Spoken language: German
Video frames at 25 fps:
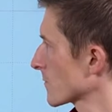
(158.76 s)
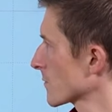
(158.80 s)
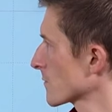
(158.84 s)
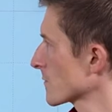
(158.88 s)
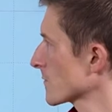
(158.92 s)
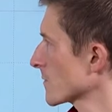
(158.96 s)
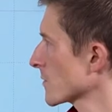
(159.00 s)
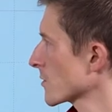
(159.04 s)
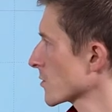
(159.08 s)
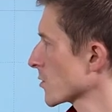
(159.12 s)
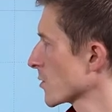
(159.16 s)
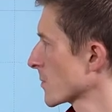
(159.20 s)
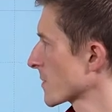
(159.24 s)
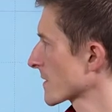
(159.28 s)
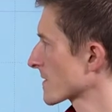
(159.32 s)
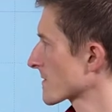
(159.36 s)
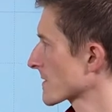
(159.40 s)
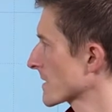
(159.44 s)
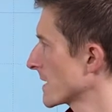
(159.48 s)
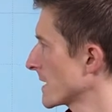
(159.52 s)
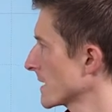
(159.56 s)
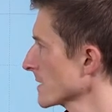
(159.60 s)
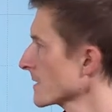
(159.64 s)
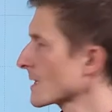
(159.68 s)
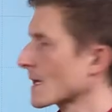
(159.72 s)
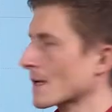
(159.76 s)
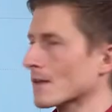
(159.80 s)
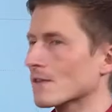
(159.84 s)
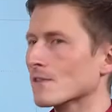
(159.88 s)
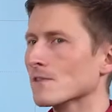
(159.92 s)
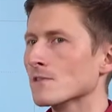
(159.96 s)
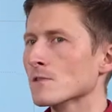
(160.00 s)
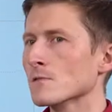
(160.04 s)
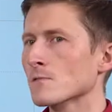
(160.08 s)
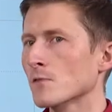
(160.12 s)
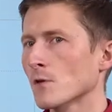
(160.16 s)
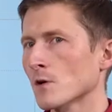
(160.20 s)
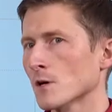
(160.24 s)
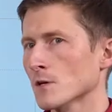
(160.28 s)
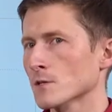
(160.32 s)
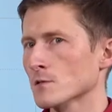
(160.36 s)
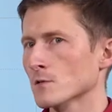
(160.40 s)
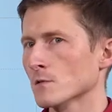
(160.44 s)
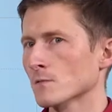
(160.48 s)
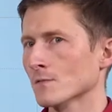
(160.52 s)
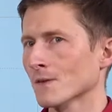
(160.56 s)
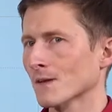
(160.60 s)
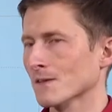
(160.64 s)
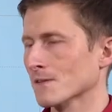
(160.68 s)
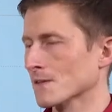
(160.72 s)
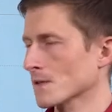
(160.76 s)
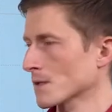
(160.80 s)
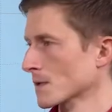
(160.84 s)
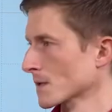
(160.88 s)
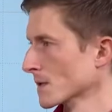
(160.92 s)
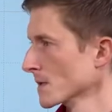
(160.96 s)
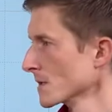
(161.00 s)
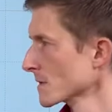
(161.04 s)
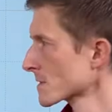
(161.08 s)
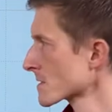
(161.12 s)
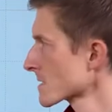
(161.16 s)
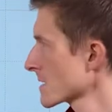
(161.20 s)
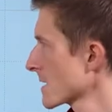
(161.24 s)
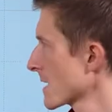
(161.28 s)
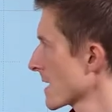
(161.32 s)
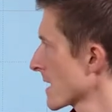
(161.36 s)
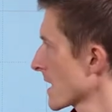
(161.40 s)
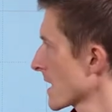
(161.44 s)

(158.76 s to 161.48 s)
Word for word: 5 Euro bezahlen, hätten Sie vorher schon was gekriegt.